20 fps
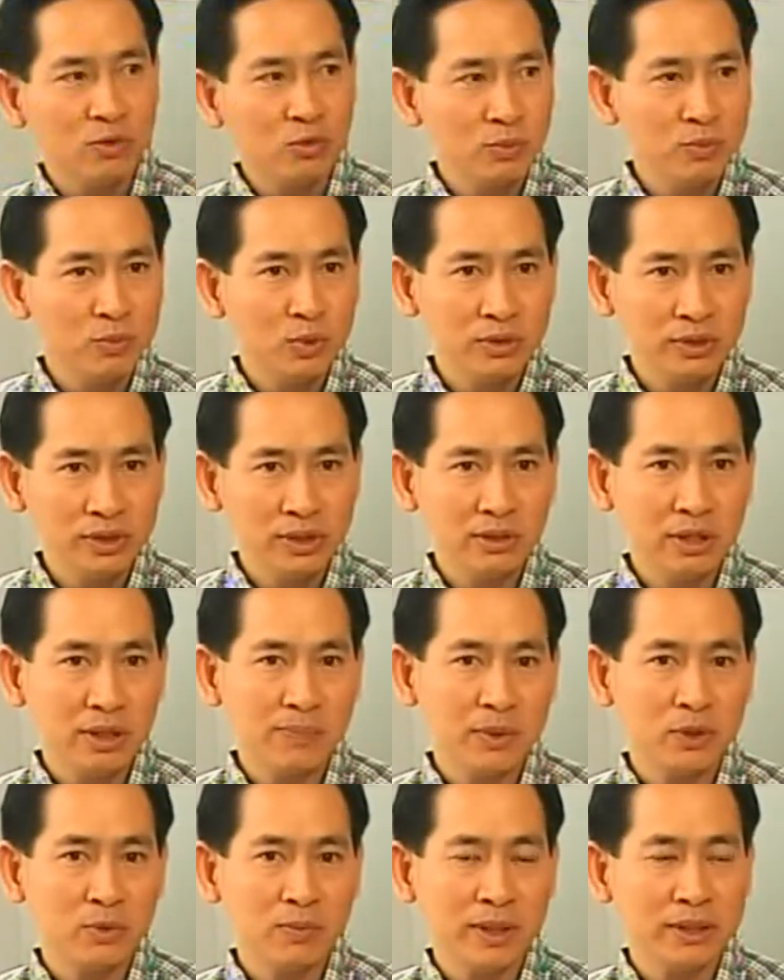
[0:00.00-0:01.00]
งชุมชนซึ่งใน
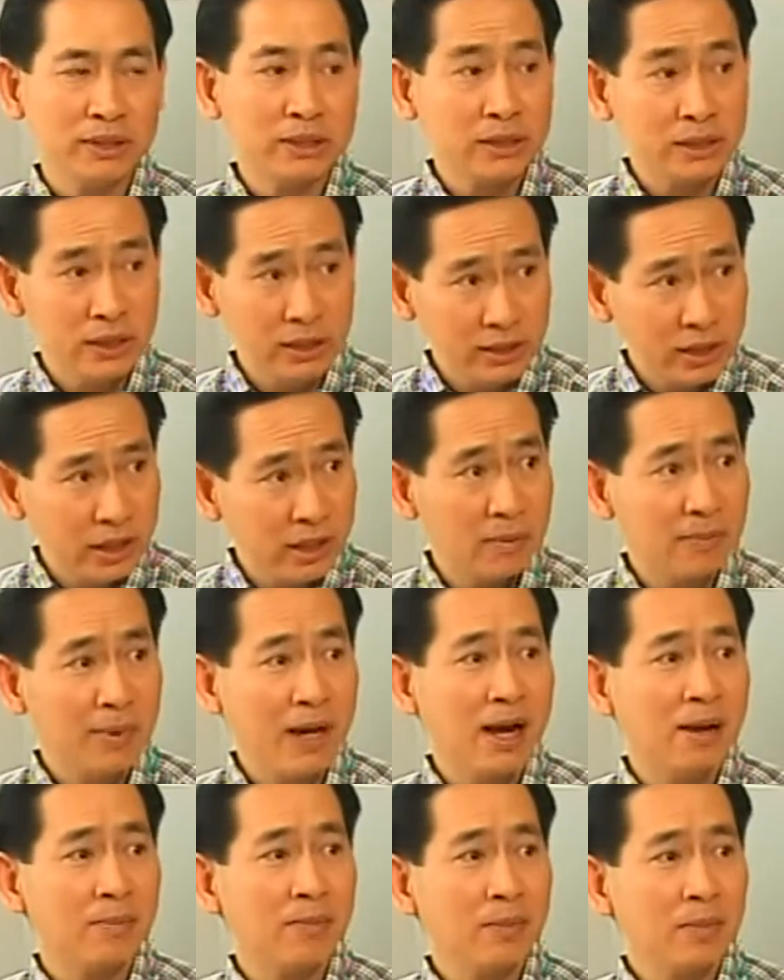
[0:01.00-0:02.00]
ปัจจุบันสิทธิเสรี
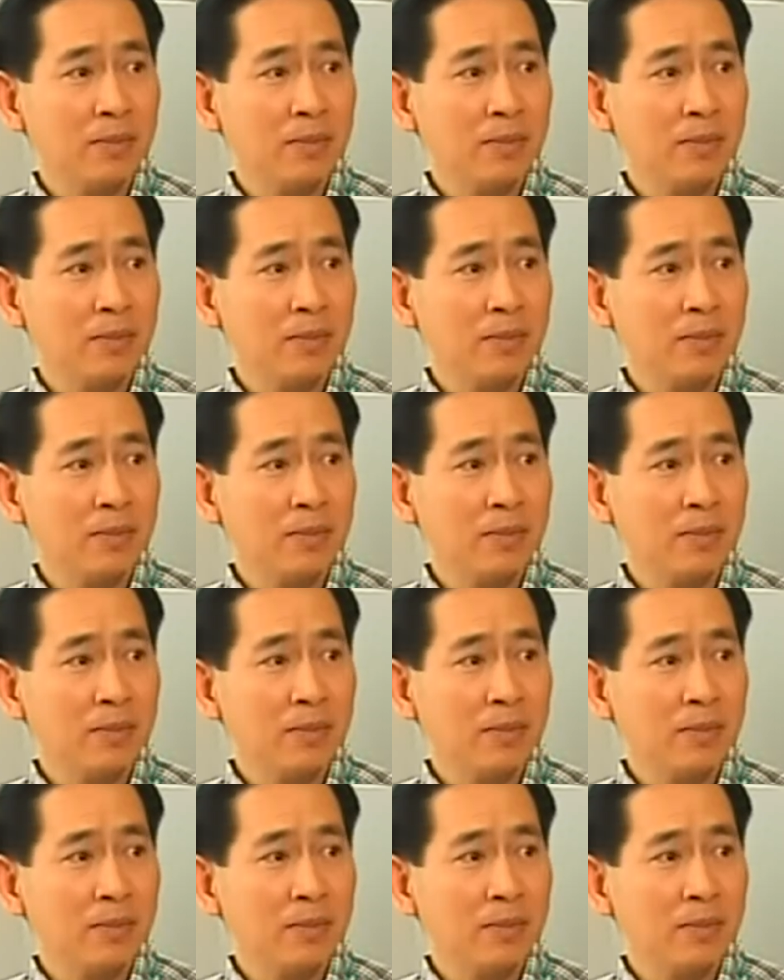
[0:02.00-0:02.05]
ภาพ